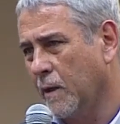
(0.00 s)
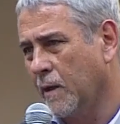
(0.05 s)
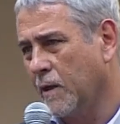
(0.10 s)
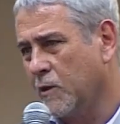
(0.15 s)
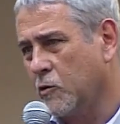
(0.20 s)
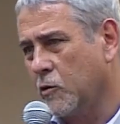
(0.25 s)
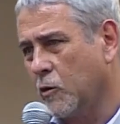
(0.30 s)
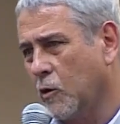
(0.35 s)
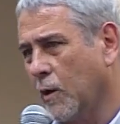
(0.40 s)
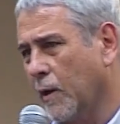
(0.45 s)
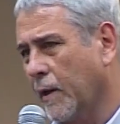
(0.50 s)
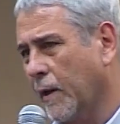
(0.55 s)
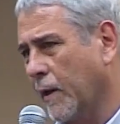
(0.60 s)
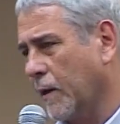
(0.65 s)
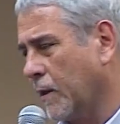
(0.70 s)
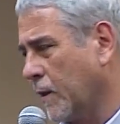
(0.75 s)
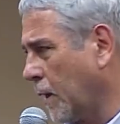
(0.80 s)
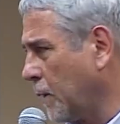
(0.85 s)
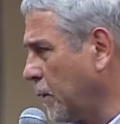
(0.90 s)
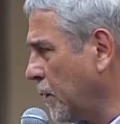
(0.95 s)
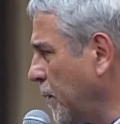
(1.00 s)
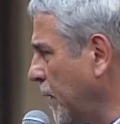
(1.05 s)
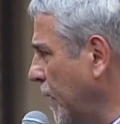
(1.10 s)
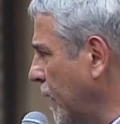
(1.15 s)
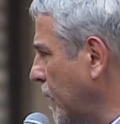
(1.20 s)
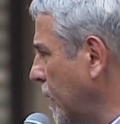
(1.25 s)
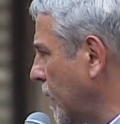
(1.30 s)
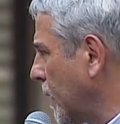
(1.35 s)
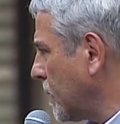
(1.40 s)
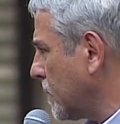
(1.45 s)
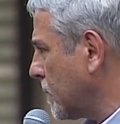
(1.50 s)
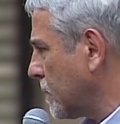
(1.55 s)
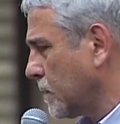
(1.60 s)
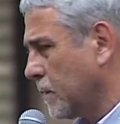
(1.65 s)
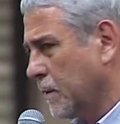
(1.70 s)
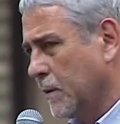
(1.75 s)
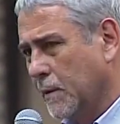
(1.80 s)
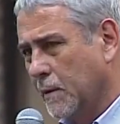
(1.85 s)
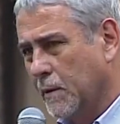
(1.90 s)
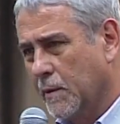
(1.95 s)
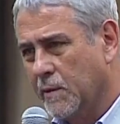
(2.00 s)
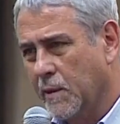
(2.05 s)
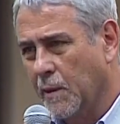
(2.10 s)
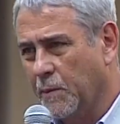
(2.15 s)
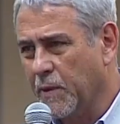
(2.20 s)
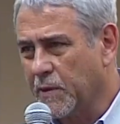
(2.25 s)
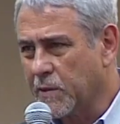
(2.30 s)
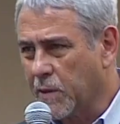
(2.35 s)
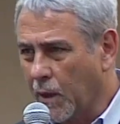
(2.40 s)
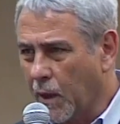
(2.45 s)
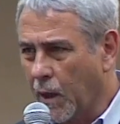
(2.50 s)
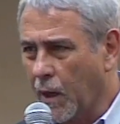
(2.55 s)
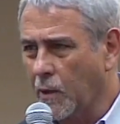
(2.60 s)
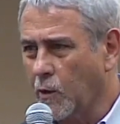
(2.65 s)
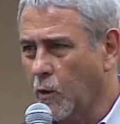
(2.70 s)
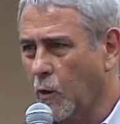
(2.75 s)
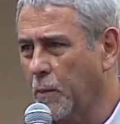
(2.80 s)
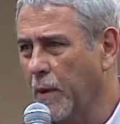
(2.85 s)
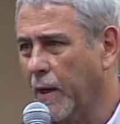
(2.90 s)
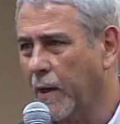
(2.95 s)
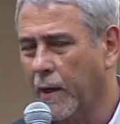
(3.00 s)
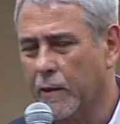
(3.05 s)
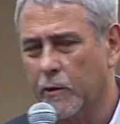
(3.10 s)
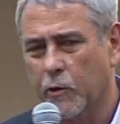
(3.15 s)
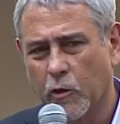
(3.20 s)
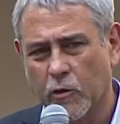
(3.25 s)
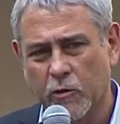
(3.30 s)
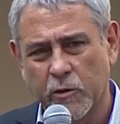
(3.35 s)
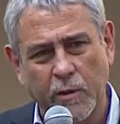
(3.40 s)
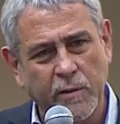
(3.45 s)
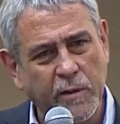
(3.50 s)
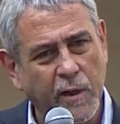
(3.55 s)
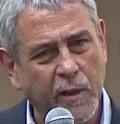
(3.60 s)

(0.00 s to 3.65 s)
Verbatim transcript: hizo que estas viviendas se empiecen en el año 2014, se